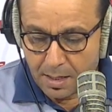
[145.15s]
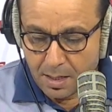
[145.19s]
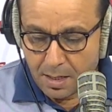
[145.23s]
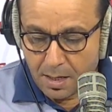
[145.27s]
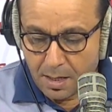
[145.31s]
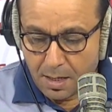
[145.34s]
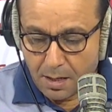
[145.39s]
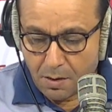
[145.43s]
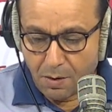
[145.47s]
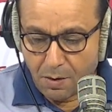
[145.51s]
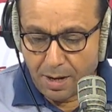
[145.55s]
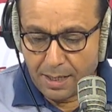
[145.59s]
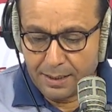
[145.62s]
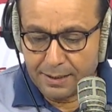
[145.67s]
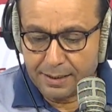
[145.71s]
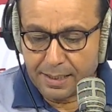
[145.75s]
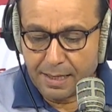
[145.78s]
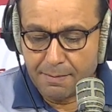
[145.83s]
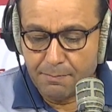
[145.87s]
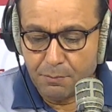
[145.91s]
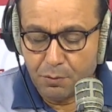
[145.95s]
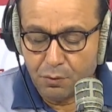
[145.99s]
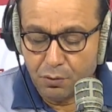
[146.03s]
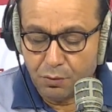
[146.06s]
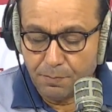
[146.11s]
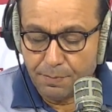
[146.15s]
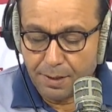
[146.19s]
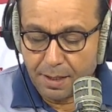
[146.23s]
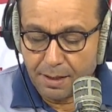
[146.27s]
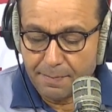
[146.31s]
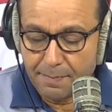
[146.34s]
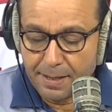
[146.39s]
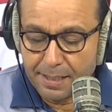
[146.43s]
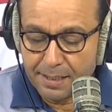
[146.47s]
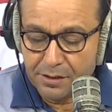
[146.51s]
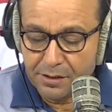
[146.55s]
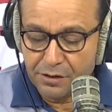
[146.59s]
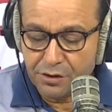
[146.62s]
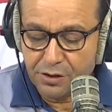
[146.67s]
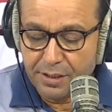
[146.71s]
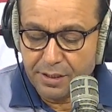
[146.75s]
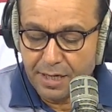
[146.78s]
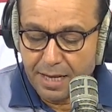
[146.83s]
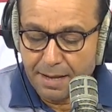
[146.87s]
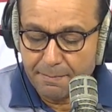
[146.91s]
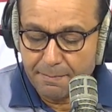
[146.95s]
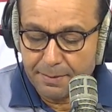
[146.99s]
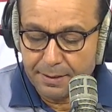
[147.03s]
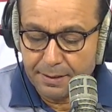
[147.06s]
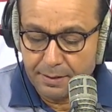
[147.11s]
ونكملوا بخبر
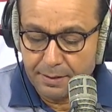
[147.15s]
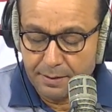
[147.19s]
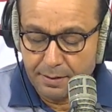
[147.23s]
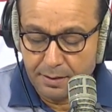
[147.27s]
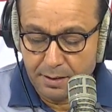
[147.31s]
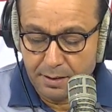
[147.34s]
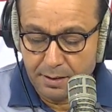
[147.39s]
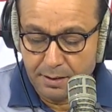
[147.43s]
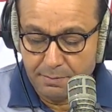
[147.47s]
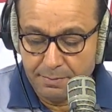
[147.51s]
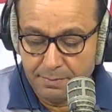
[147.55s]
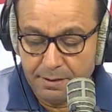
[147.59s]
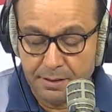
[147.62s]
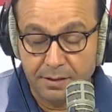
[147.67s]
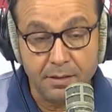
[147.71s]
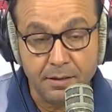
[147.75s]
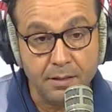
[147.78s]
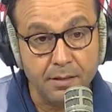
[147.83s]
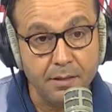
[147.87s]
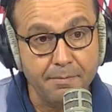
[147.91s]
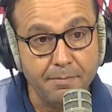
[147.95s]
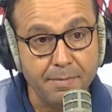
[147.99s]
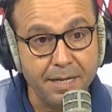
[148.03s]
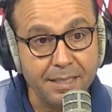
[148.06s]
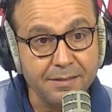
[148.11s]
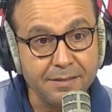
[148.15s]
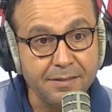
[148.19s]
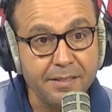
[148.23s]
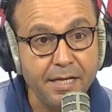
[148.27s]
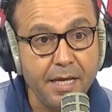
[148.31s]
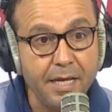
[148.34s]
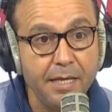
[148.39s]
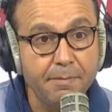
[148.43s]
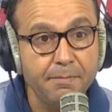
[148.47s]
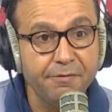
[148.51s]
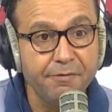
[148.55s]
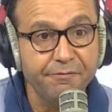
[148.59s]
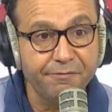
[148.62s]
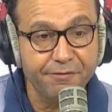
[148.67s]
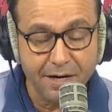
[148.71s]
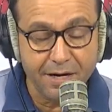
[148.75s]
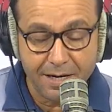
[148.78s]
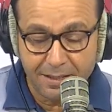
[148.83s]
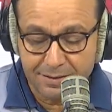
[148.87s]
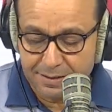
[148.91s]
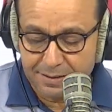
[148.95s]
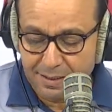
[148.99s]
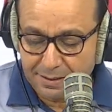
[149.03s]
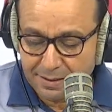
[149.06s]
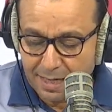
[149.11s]
يجينا من من مارسي من
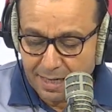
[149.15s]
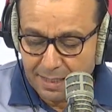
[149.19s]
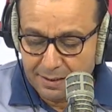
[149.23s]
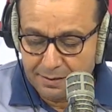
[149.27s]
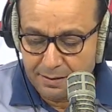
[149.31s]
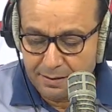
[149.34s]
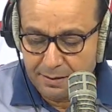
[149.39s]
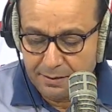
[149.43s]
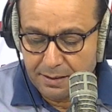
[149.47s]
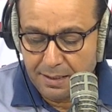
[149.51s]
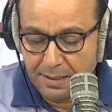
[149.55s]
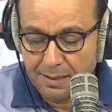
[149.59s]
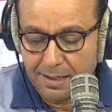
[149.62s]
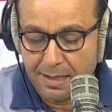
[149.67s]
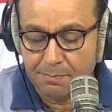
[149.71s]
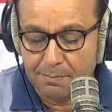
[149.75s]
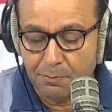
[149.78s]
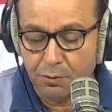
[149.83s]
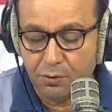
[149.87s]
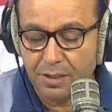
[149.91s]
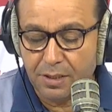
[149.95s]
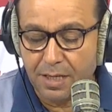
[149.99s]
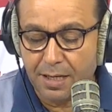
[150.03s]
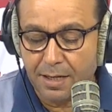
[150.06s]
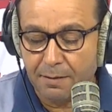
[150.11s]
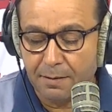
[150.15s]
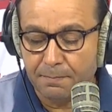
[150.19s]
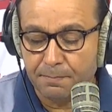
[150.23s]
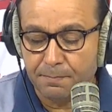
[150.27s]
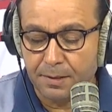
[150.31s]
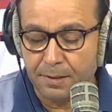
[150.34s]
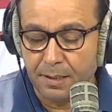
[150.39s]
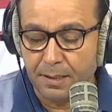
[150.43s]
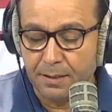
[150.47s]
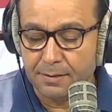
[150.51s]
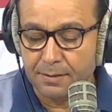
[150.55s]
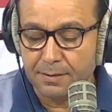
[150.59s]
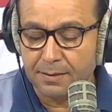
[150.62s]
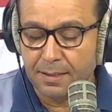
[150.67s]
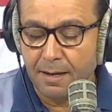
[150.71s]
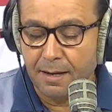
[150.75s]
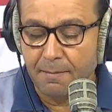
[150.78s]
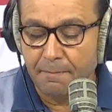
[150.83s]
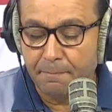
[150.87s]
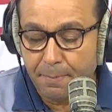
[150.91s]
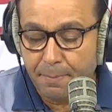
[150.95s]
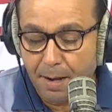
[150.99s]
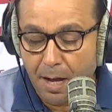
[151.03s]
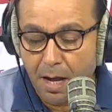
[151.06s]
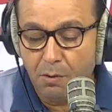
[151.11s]
فرنسا تحديدا المدرب سان
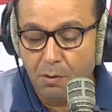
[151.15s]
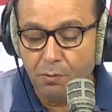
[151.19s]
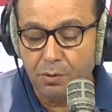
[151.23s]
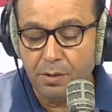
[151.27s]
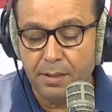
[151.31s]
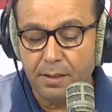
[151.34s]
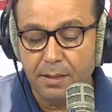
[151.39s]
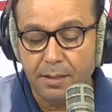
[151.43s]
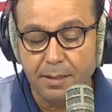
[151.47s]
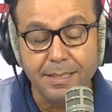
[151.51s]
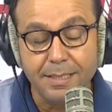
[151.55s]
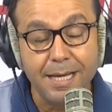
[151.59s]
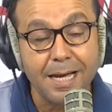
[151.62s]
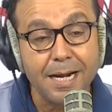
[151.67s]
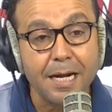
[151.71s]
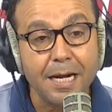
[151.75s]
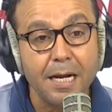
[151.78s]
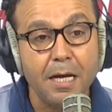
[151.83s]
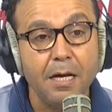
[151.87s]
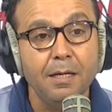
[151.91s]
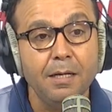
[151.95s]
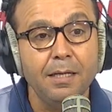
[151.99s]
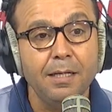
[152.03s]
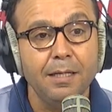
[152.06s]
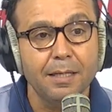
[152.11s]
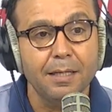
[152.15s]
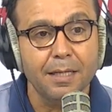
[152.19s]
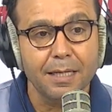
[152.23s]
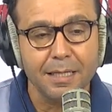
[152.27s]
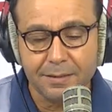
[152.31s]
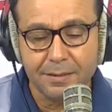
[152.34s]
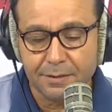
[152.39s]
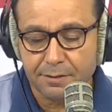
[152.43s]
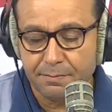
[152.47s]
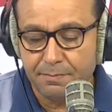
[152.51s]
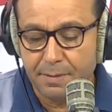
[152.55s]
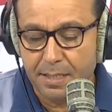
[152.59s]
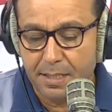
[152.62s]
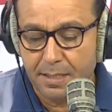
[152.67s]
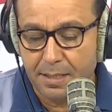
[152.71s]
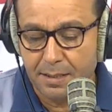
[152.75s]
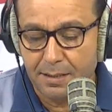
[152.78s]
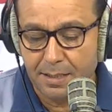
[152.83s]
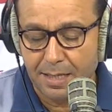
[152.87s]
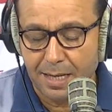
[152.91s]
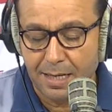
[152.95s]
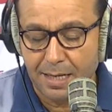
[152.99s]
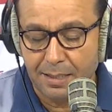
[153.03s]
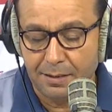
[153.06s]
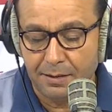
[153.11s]
باولي يرحل
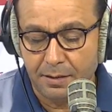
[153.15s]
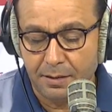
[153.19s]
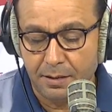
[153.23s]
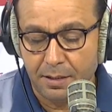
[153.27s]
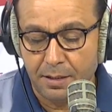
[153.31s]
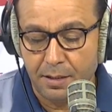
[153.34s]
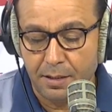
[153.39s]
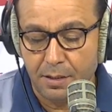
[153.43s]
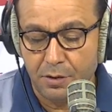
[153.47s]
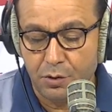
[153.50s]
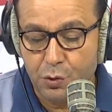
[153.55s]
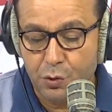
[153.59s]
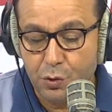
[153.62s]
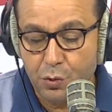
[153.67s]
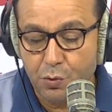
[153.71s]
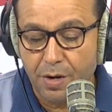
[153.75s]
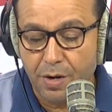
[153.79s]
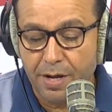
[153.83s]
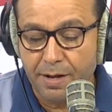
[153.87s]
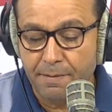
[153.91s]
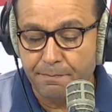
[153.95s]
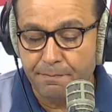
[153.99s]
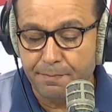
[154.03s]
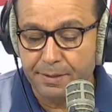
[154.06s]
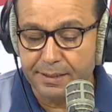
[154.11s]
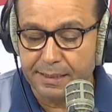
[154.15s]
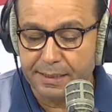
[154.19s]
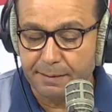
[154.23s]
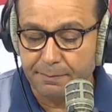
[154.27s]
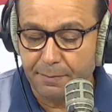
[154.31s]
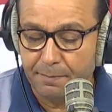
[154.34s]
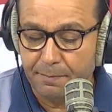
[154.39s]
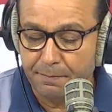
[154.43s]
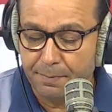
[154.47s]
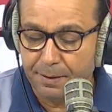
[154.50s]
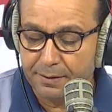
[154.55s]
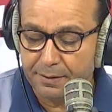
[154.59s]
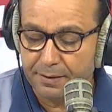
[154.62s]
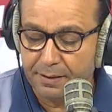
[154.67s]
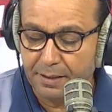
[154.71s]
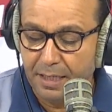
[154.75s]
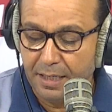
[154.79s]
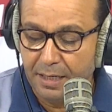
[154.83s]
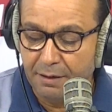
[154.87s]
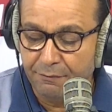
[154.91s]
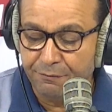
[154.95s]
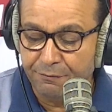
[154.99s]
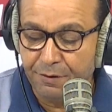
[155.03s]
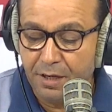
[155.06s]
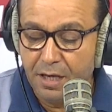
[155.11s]
رسميا عن لوان بسبب
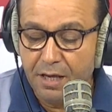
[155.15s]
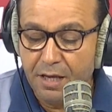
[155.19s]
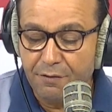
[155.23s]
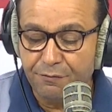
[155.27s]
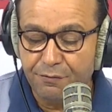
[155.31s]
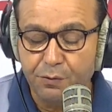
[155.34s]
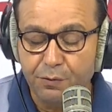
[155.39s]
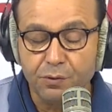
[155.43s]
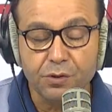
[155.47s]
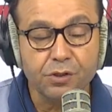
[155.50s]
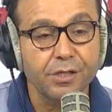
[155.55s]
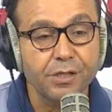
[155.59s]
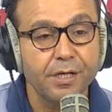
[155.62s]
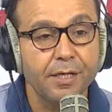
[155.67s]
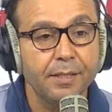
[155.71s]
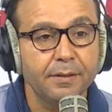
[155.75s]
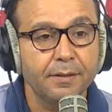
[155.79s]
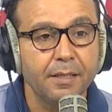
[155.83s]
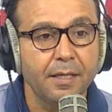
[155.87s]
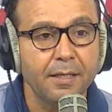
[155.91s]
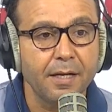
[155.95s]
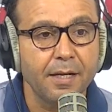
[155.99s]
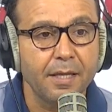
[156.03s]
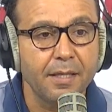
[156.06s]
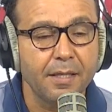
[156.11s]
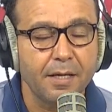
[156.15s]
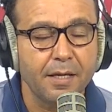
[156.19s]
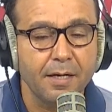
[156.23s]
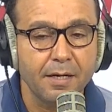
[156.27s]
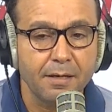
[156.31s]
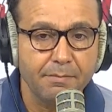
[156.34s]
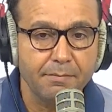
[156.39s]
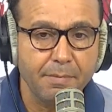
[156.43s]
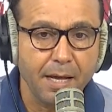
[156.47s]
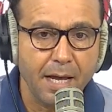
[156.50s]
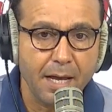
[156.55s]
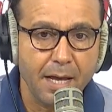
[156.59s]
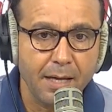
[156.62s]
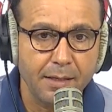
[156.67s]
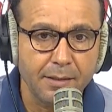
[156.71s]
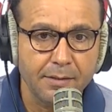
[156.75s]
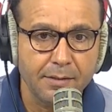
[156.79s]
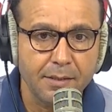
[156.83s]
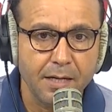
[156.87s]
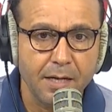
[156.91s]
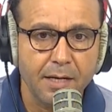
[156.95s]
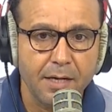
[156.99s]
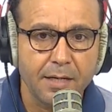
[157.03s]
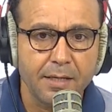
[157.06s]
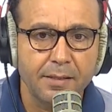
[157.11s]
اختلاف في وجهات النظر مع
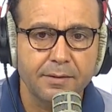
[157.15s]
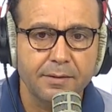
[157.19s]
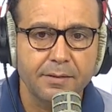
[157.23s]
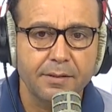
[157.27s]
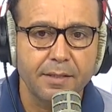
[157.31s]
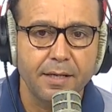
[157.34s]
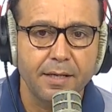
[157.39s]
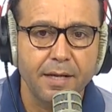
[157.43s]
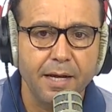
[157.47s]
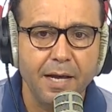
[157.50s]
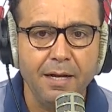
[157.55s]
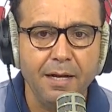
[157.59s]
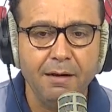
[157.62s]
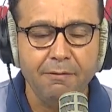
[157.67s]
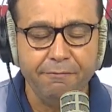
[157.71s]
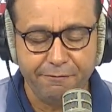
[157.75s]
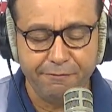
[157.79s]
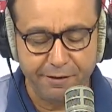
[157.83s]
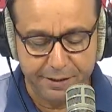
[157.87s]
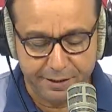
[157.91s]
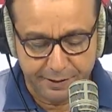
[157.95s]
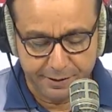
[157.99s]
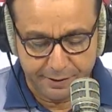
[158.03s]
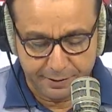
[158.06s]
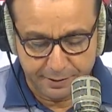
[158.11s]
إدارة الفريق